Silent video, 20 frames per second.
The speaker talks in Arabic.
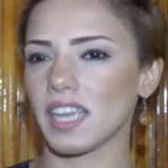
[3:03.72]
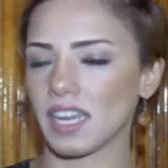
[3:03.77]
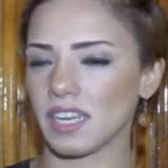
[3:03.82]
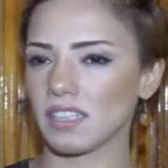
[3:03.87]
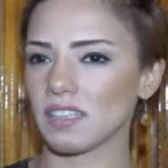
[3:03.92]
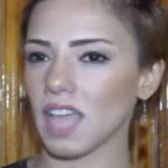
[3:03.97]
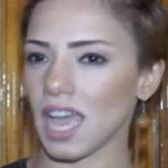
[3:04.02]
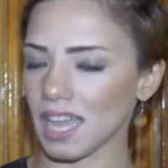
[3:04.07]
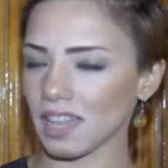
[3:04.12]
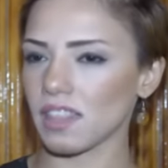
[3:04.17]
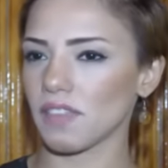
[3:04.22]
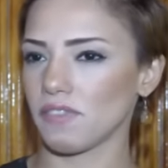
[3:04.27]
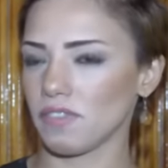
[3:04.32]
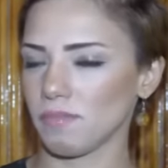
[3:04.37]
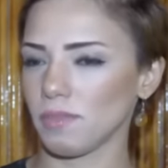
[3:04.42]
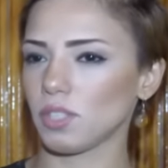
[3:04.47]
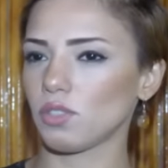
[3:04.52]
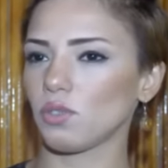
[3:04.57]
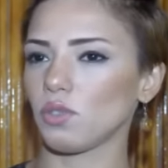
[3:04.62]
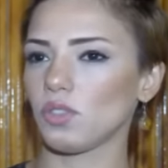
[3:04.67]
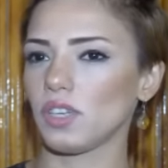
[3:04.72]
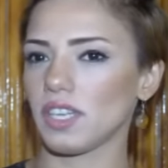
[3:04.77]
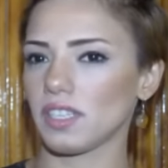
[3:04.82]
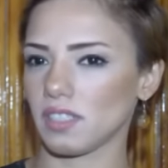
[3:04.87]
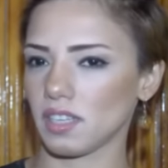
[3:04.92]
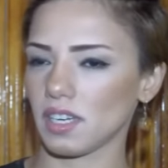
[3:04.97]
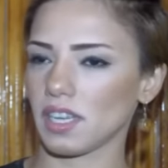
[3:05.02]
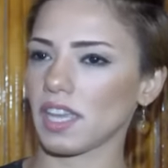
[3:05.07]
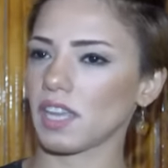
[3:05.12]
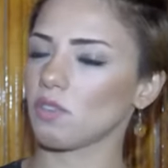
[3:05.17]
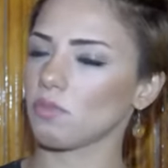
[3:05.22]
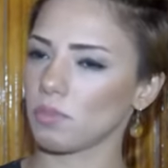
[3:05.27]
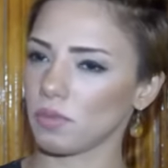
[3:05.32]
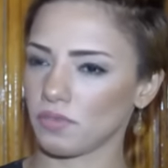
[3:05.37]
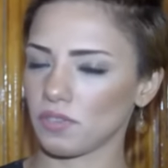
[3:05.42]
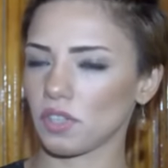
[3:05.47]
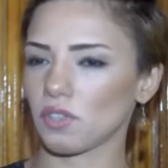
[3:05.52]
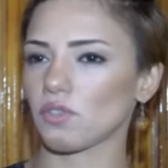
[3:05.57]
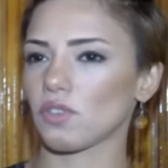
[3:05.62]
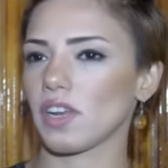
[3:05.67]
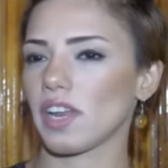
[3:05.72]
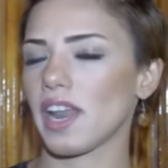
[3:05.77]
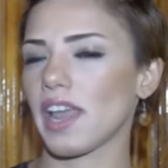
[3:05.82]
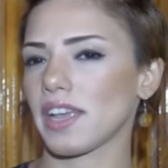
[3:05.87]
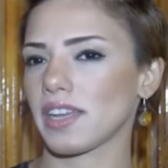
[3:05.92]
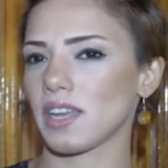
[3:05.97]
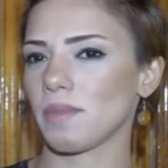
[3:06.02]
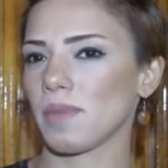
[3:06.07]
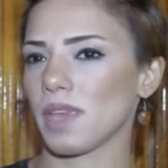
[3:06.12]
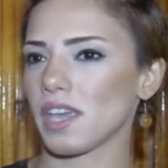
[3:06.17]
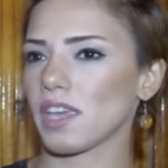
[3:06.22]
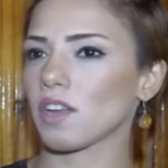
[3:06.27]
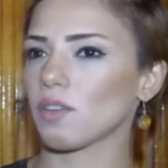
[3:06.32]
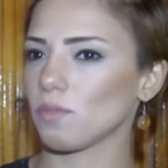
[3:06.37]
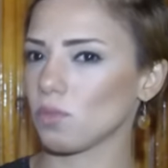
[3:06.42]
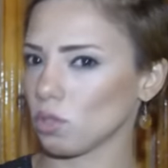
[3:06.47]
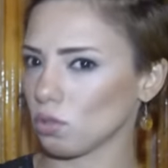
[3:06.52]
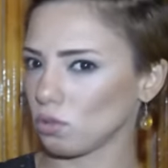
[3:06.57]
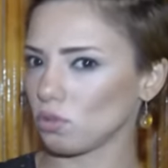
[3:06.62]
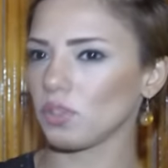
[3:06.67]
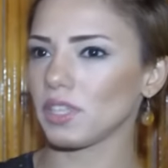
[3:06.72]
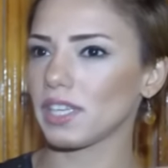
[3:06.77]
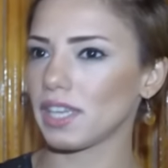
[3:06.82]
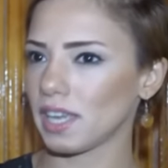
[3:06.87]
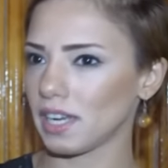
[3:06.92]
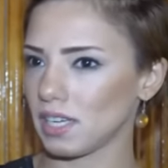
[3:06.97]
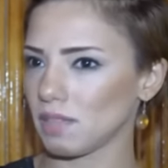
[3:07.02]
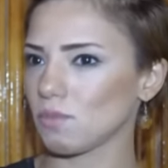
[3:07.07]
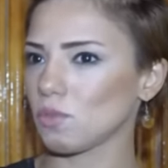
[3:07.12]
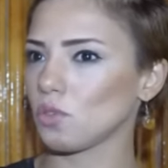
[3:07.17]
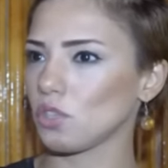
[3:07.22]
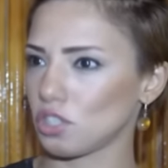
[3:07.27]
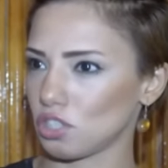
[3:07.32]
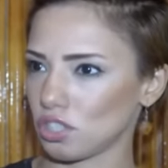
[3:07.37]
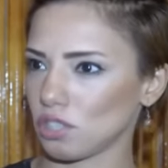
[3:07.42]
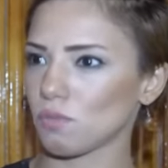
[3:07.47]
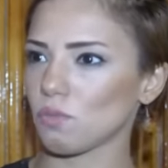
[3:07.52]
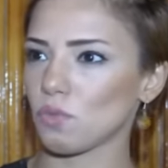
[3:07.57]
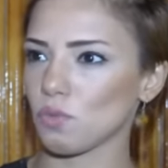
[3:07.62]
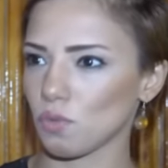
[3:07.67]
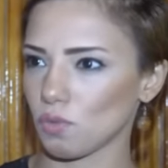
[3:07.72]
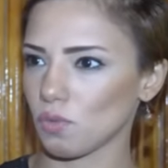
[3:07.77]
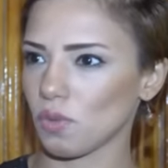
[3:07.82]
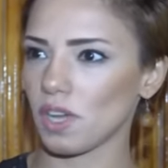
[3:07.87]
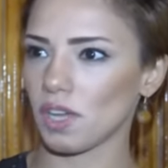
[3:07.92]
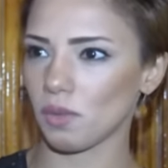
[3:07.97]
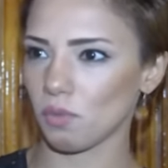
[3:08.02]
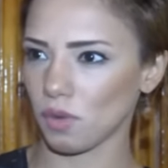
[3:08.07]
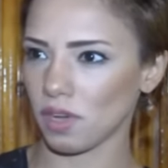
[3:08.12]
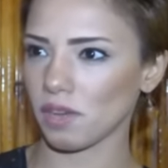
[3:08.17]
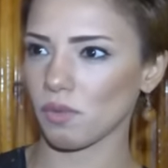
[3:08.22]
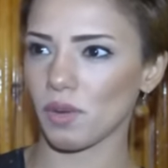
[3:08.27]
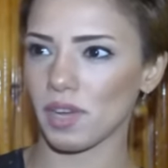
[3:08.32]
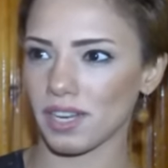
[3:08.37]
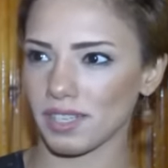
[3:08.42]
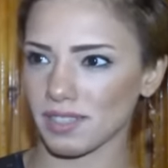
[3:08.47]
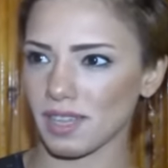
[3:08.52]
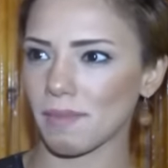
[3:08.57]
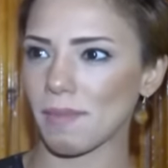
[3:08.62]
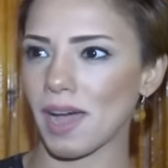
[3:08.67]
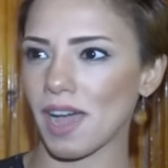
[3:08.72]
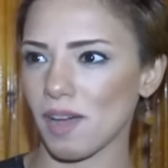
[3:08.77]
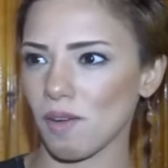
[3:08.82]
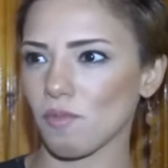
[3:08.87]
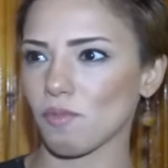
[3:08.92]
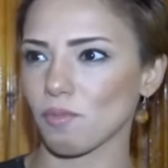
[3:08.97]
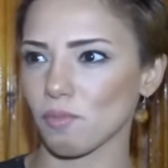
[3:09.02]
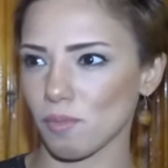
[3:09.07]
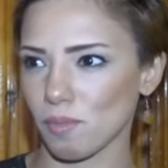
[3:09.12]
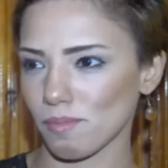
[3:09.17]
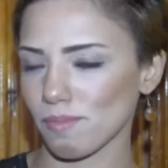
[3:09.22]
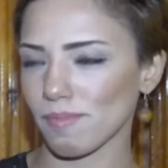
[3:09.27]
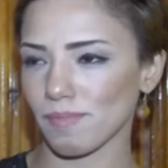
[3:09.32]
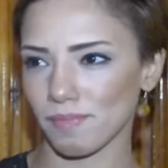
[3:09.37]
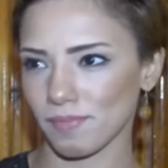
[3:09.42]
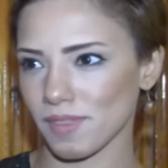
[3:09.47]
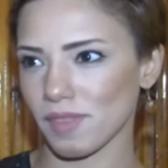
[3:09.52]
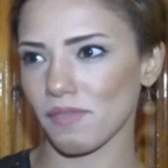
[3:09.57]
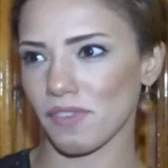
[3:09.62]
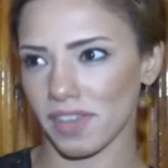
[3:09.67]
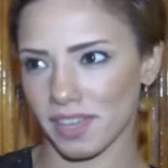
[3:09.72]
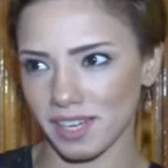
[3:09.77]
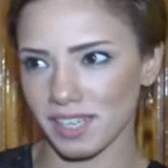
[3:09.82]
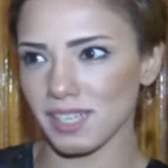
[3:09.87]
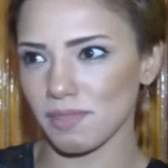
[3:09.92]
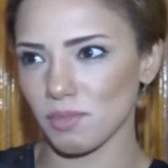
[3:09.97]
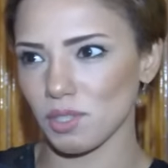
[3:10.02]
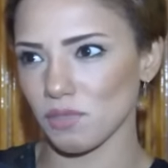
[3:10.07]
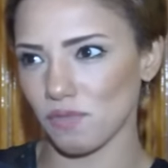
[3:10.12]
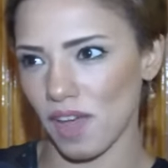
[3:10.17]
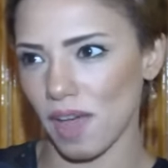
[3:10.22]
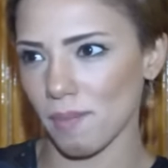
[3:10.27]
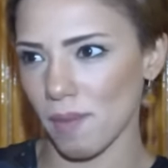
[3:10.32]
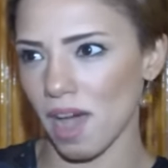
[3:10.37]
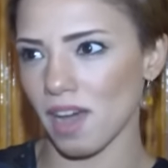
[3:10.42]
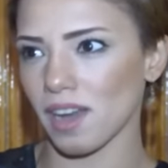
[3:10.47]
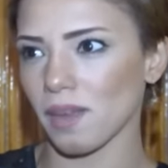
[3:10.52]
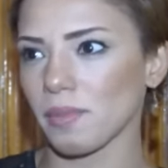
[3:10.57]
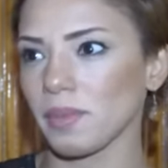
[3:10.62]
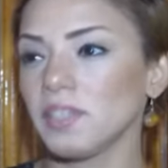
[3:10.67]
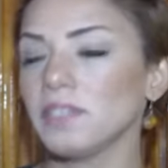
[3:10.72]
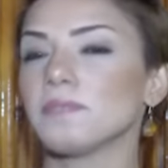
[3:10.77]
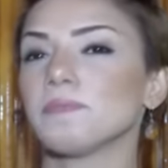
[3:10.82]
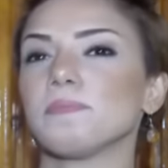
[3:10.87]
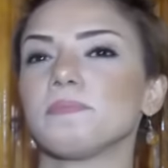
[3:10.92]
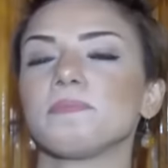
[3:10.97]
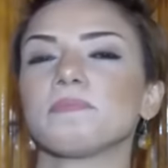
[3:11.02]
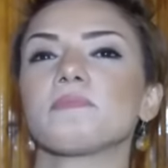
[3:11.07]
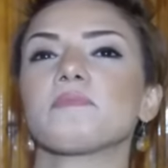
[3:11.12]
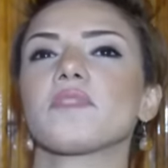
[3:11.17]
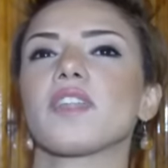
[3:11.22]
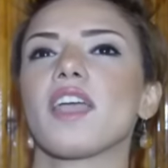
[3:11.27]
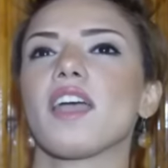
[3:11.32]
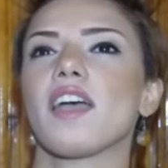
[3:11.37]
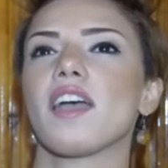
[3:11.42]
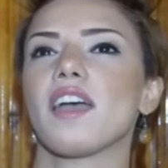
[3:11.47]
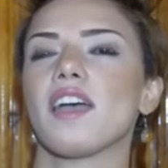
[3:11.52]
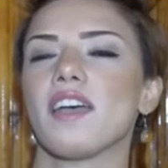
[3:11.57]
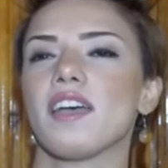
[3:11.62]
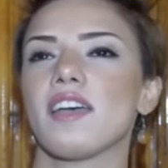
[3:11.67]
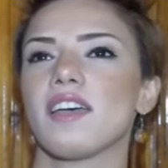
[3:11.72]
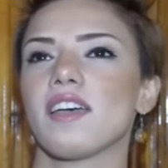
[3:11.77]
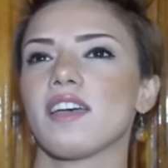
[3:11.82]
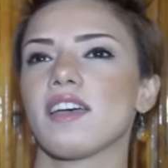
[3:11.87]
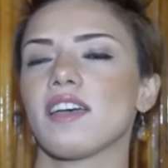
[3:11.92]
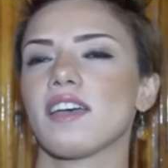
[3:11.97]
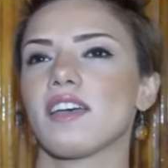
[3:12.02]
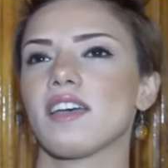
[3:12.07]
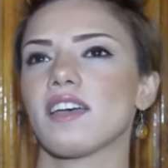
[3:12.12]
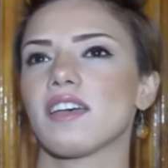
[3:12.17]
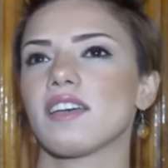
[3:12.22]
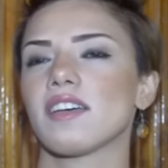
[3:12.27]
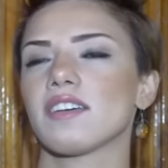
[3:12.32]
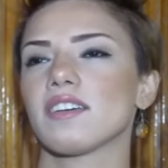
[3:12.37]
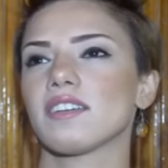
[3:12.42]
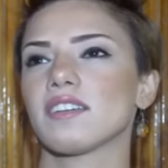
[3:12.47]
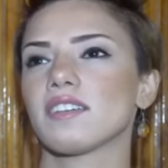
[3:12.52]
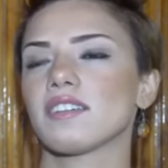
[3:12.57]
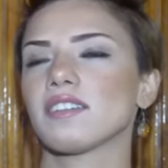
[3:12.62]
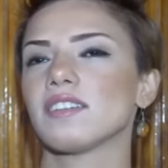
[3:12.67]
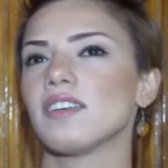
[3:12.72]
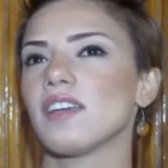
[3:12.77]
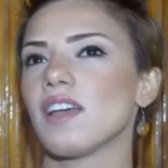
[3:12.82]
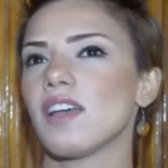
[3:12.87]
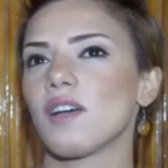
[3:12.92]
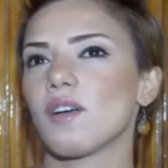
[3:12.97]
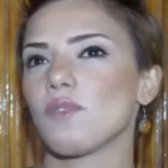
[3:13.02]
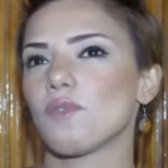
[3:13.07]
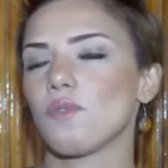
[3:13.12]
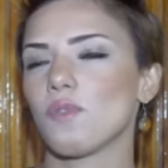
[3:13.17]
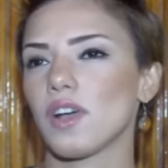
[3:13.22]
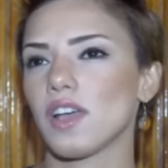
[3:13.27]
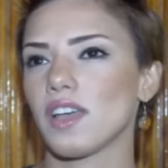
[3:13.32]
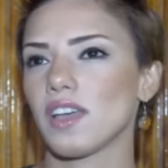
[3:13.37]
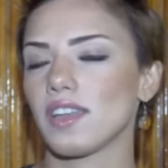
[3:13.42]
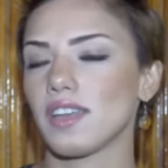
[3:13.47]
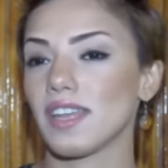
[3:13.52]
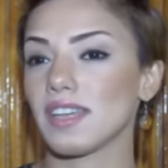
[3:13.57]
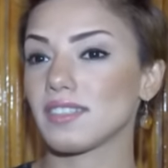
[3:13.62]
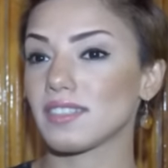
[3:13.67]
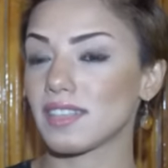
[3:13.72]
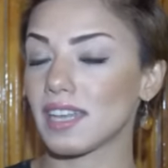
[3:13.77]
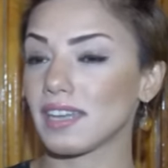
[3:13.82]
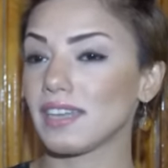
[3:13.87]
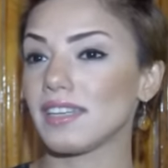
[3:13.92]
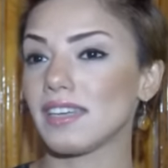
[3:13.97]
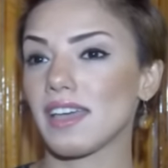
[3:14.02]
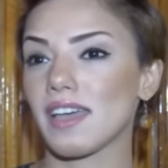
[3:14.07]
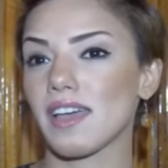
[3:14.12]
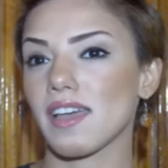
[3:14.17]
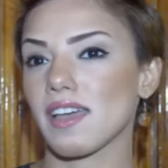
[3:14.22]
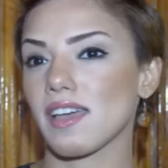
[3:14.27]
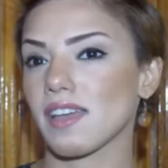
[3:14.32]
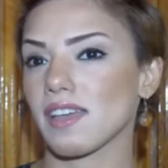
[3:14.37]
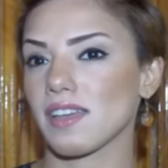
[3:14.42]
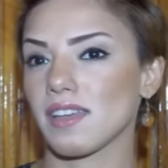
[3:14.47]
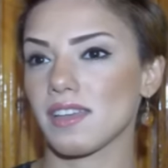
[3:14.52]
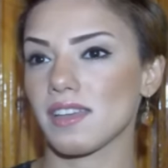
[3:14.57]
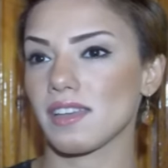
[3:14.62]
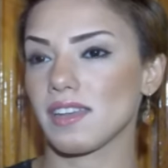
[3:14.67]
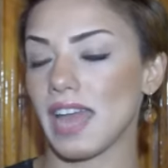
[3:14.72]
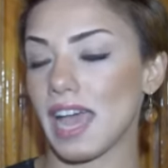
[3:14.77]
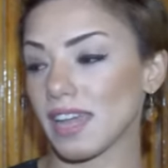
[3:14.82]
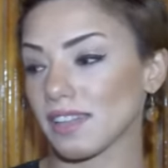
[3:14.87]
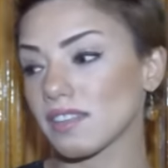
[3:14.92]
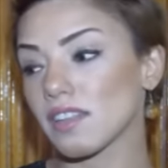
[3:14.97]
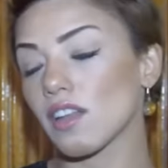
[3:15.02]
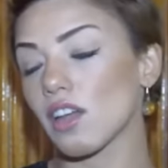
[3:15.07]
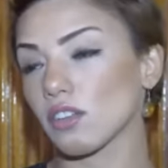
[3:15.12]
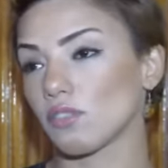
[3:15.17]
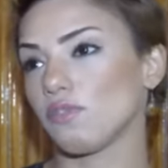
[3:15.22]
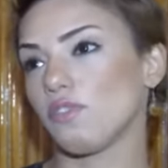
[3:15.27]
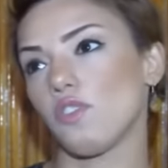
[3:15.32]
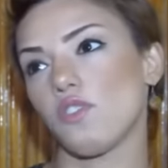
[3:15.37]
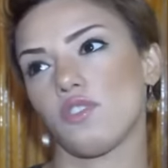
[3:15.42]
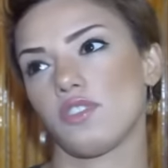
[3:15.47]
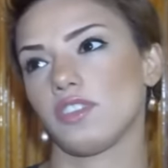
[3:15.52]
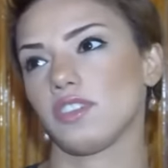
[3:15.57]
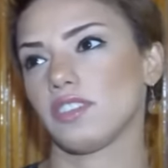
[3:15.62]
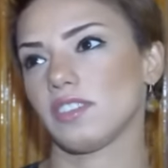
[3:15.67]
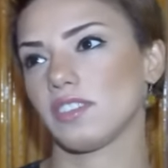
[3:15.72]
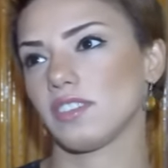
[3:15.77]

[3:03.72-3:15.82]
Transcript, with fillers: كانت حتى في المترو الناس اللي كانوا بيفتكروا ان انا اجنبيه كانوا بيقعدوا يتكلموا ويشتموا و... و... وانا سامعه وفاكريني مش فاهمه عربي آه وناس تانية لحد الأطفال